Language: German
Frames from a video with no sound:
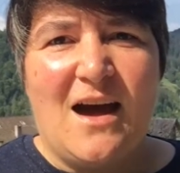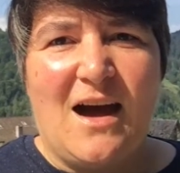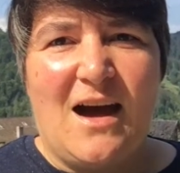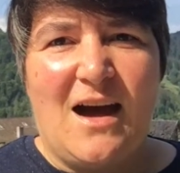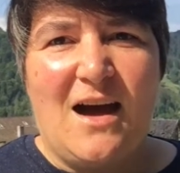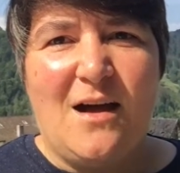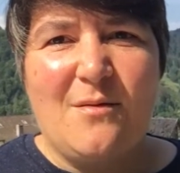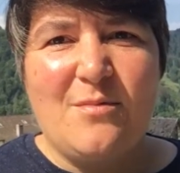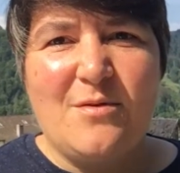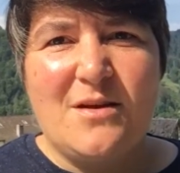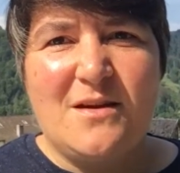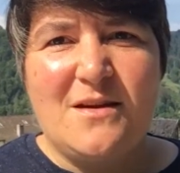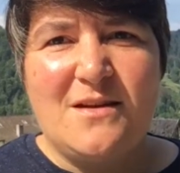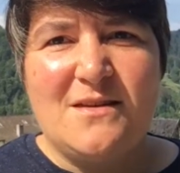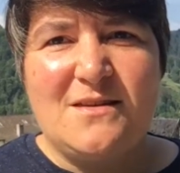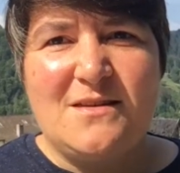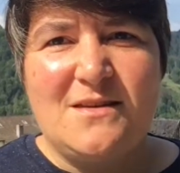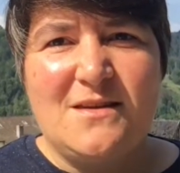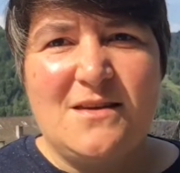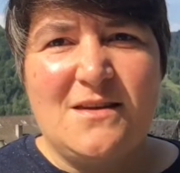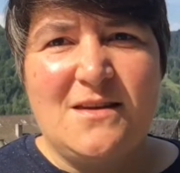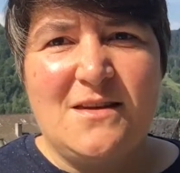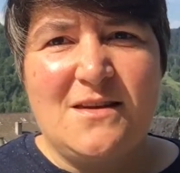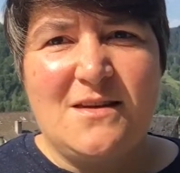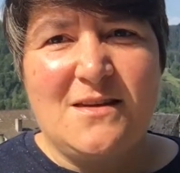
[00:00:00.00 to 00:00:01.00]
Aber
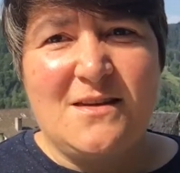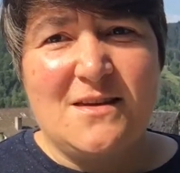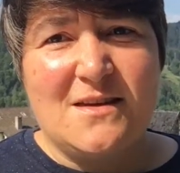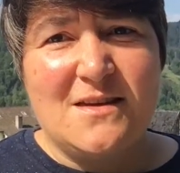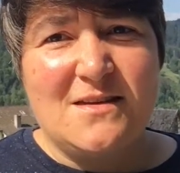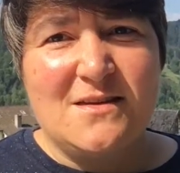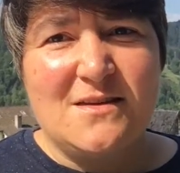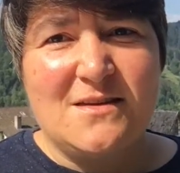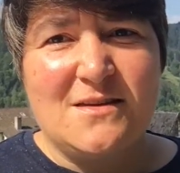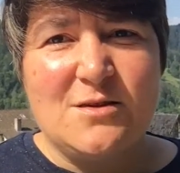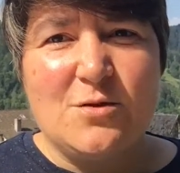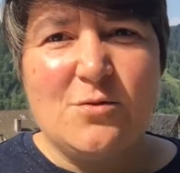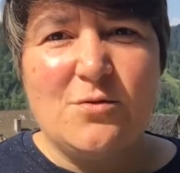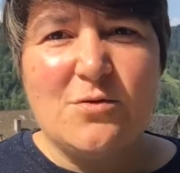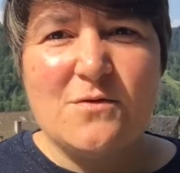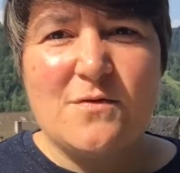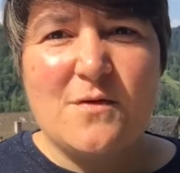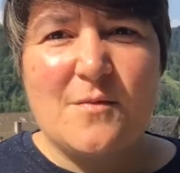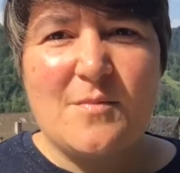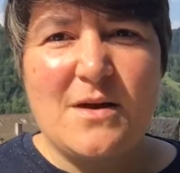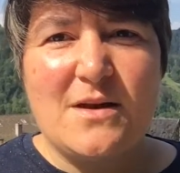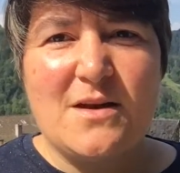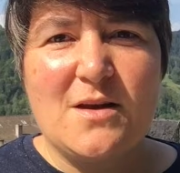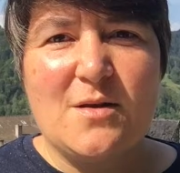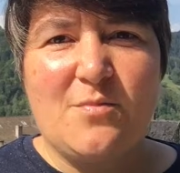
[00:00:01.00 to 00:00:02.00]
die kirchlichen
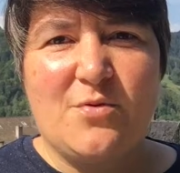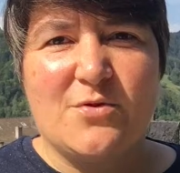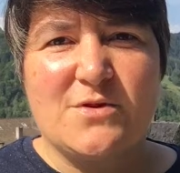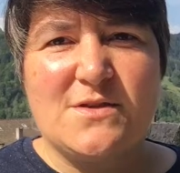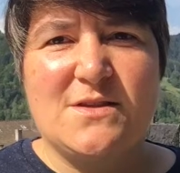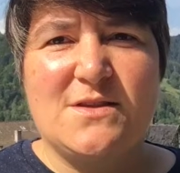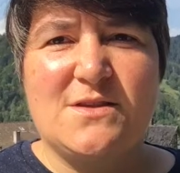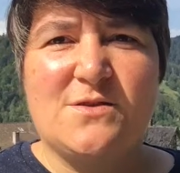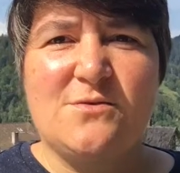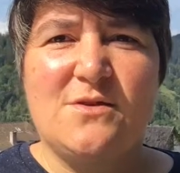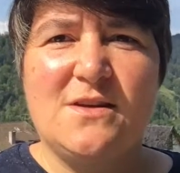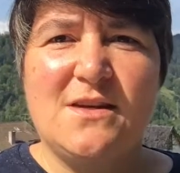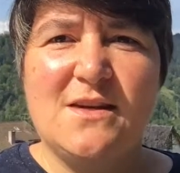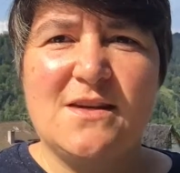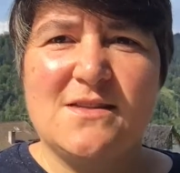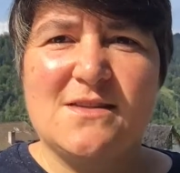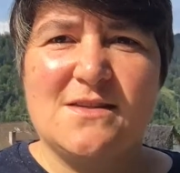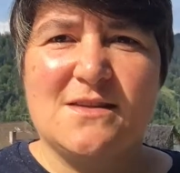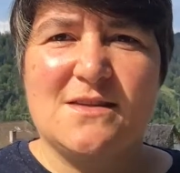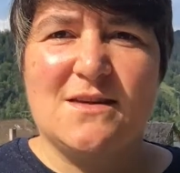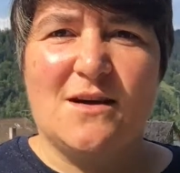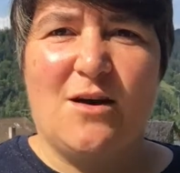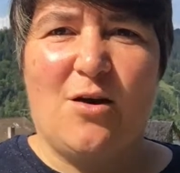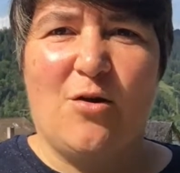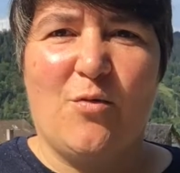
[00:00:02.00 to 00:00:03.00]
Jugendverbände positionieren
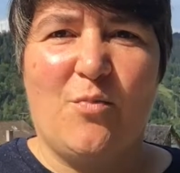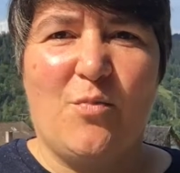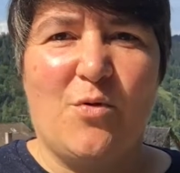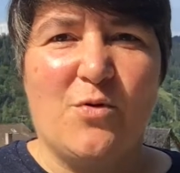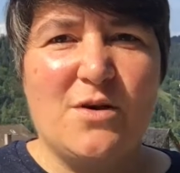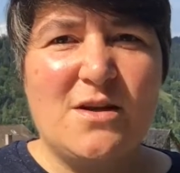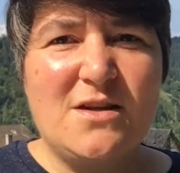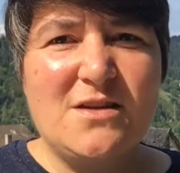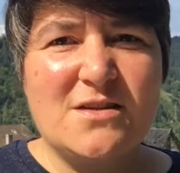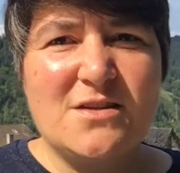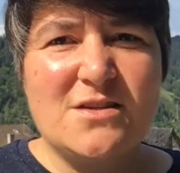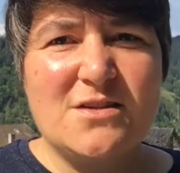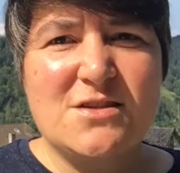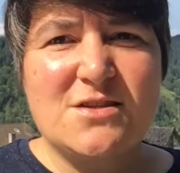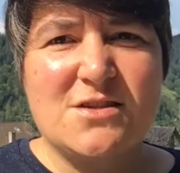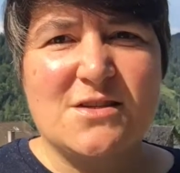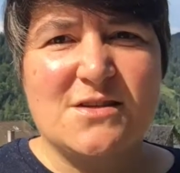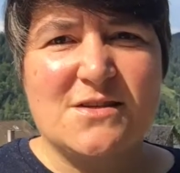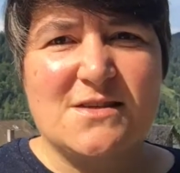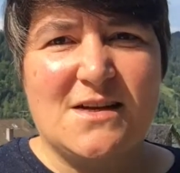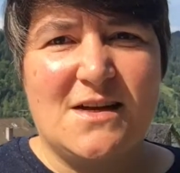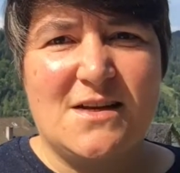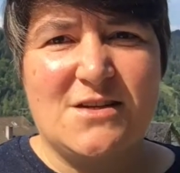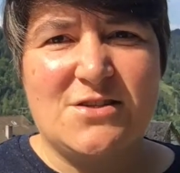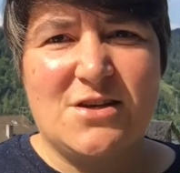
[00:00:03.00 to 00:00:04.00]
sich auch politisch,
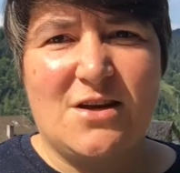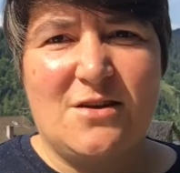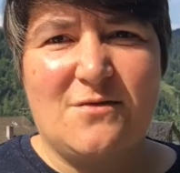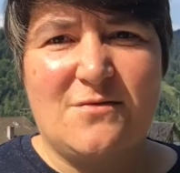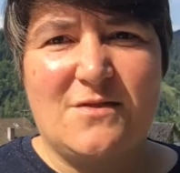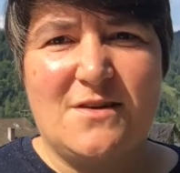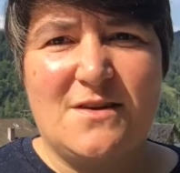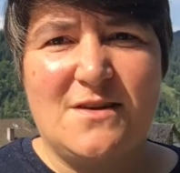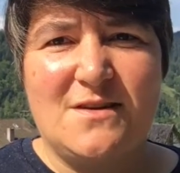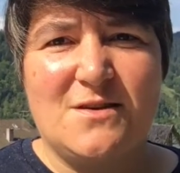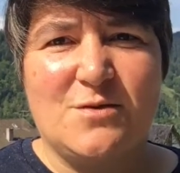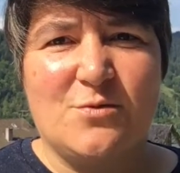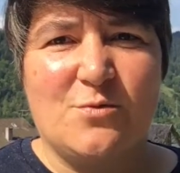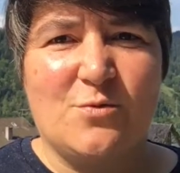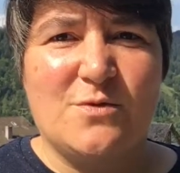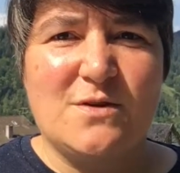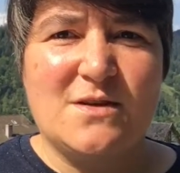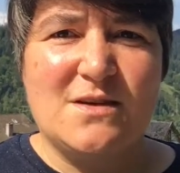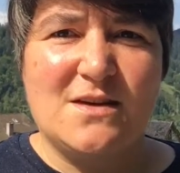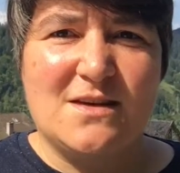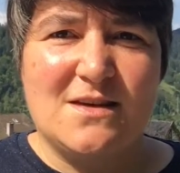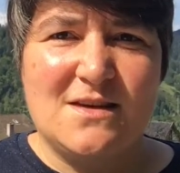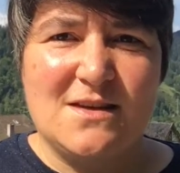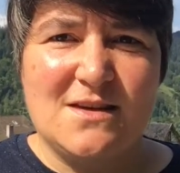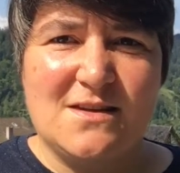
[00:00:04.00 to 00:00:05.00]
gesellschaftlich
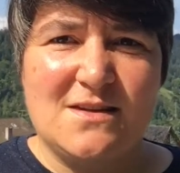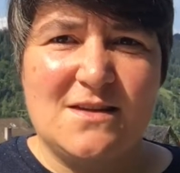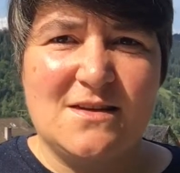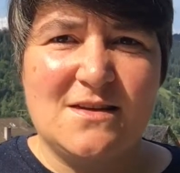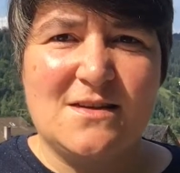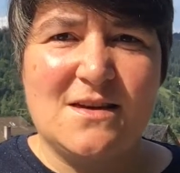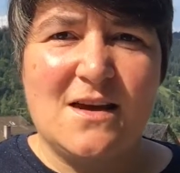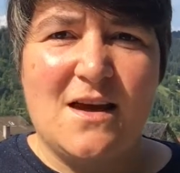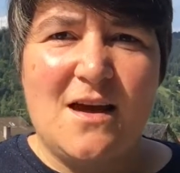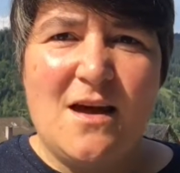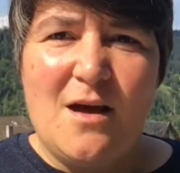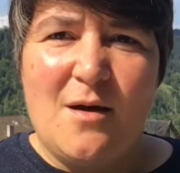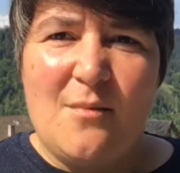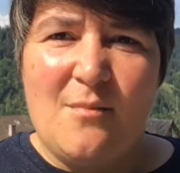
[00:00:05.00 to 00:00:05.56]
und kirchlich,